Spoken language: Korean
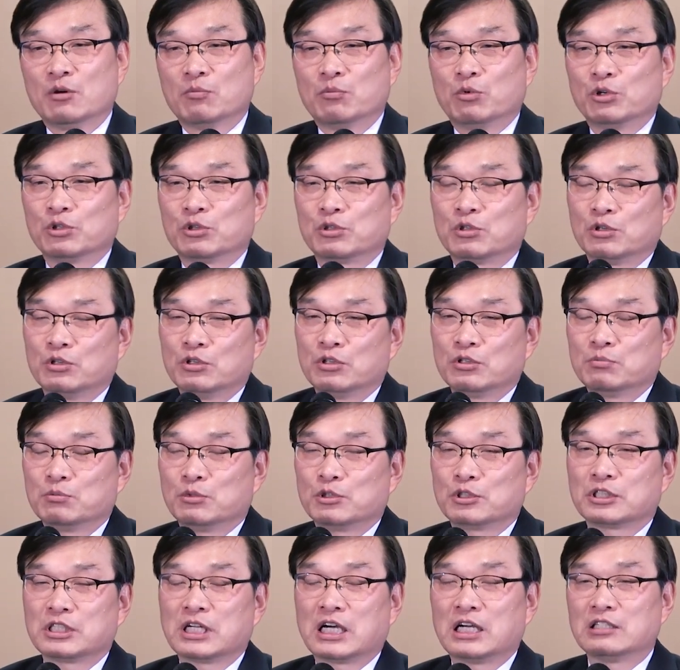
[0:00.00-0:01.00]
보통
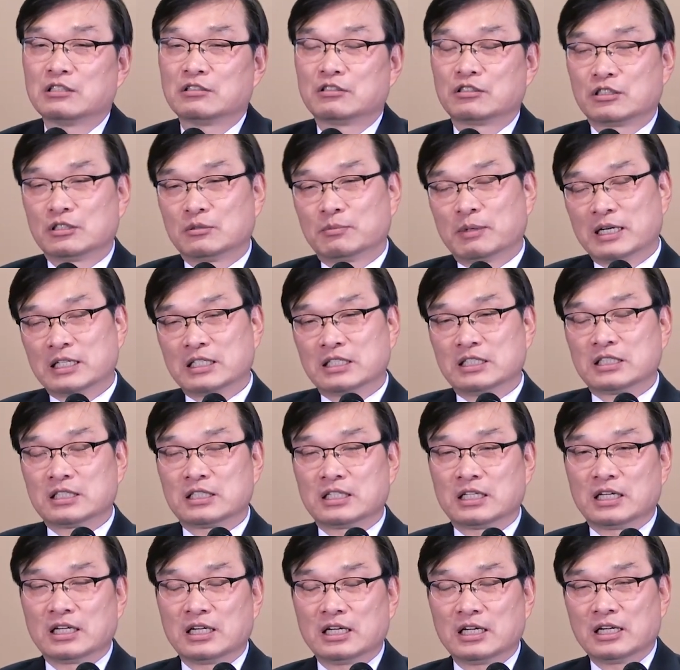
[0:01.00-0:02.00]
목사 안수를 받을
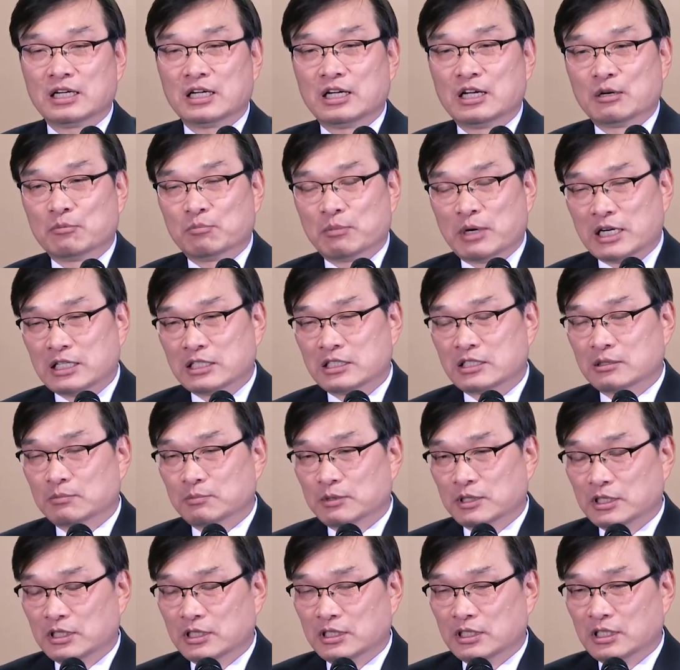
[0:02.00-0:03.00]
때
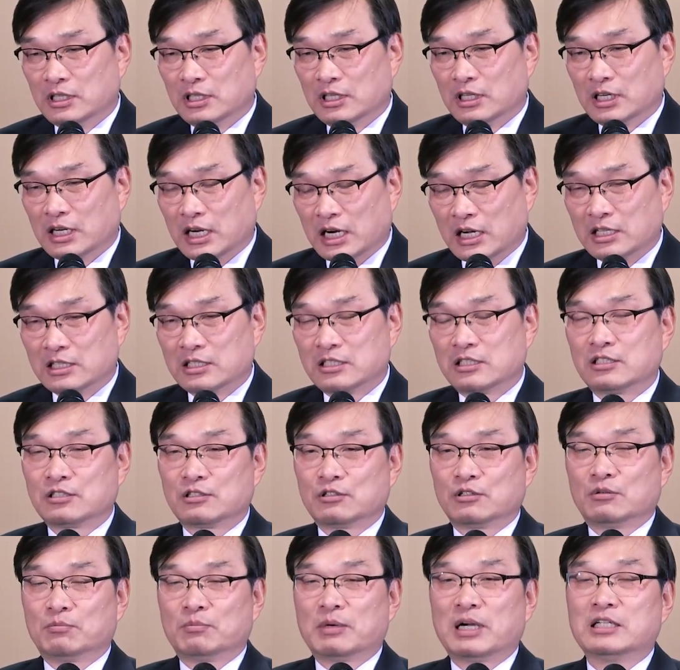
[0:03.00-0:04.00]
말씀을
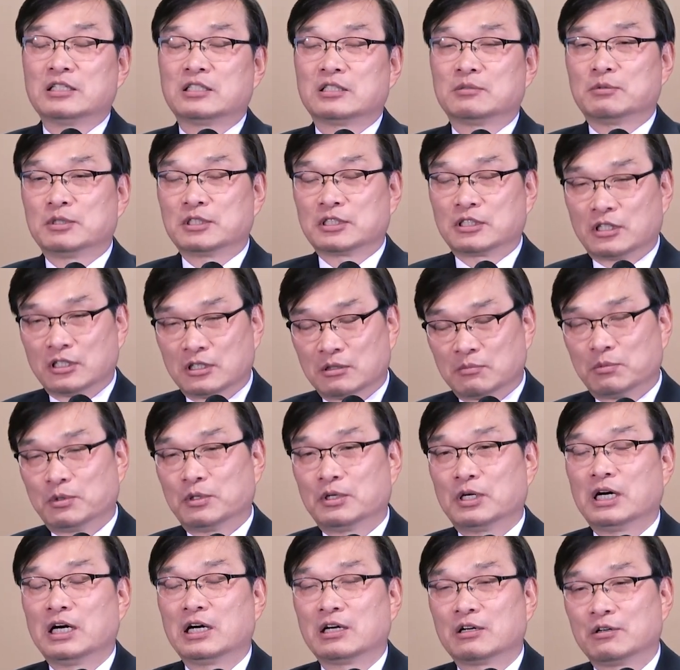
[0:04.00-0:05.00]
가르치고 말씀을
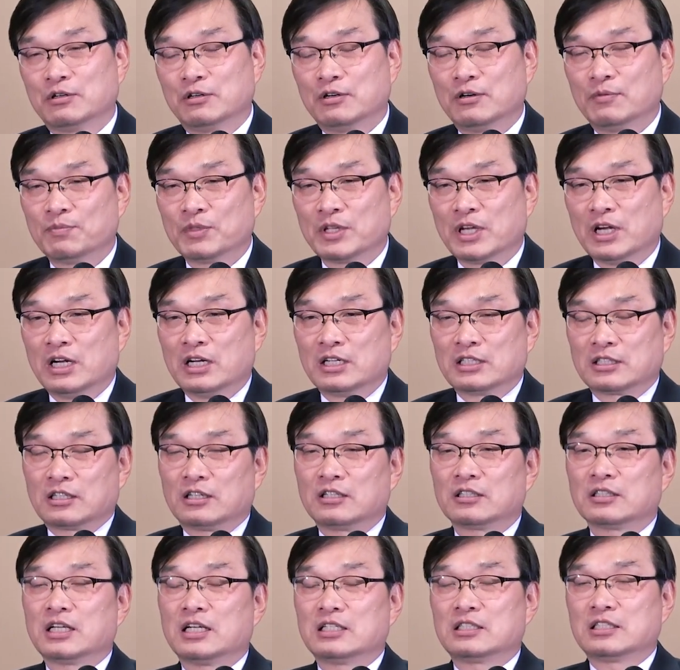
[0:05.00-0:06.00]
선포하고
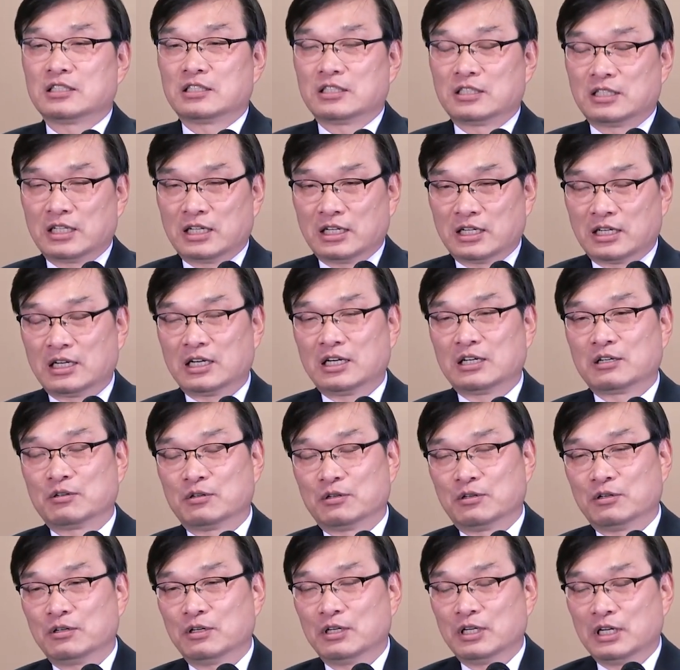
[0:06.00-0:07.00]
성례전을
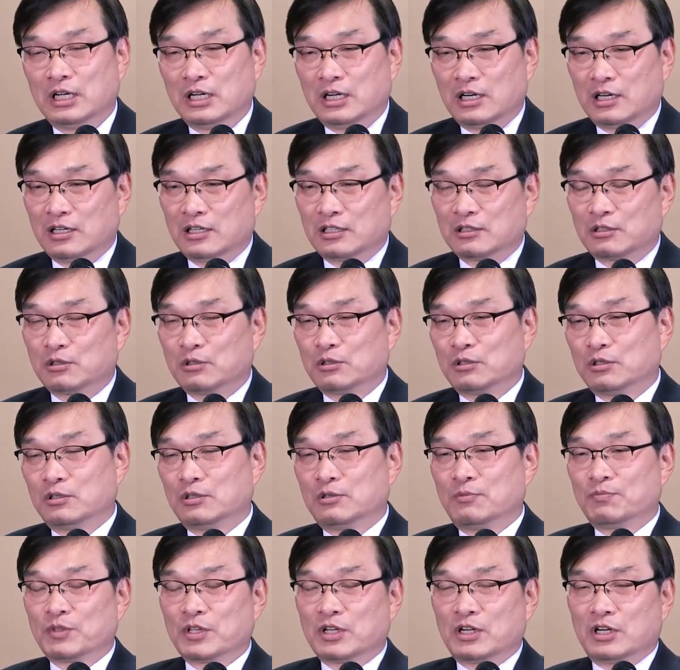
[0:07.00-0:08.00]
행하고 어,
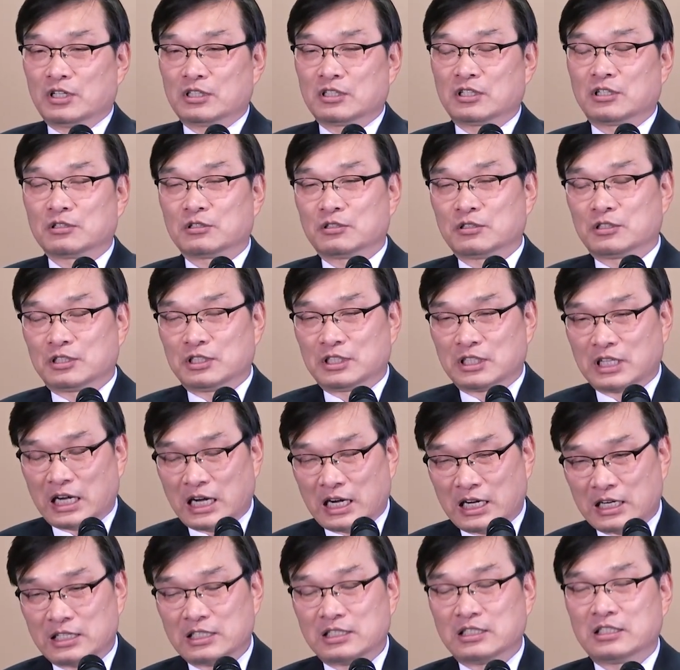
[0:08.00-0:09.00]
또 어, 성도들을
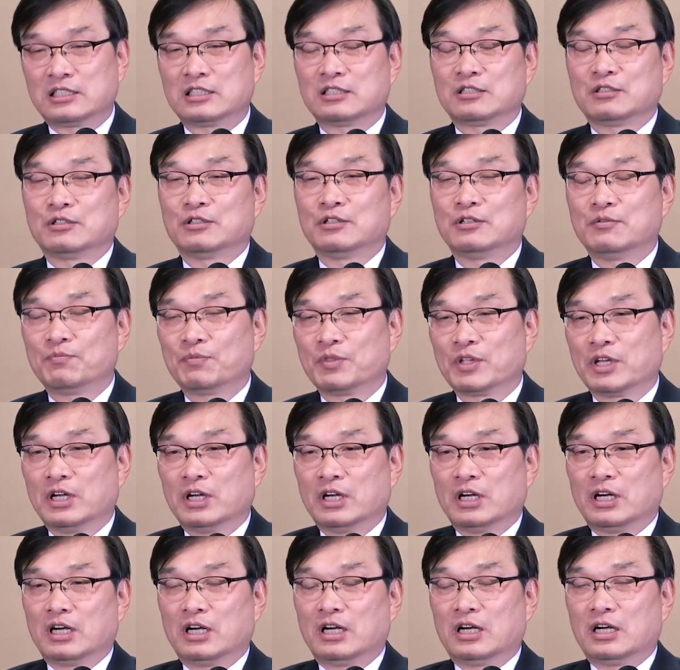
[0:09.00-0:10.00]
가르치고
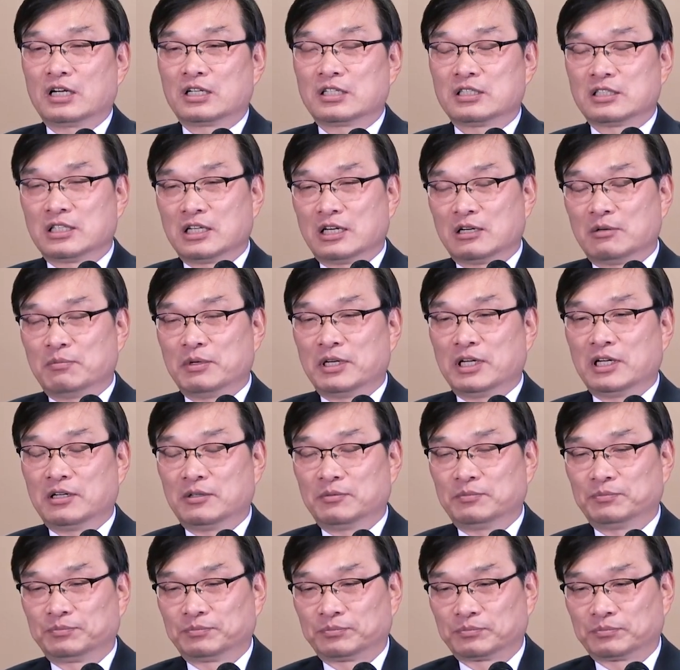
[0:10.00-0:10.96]
아, 그 다음에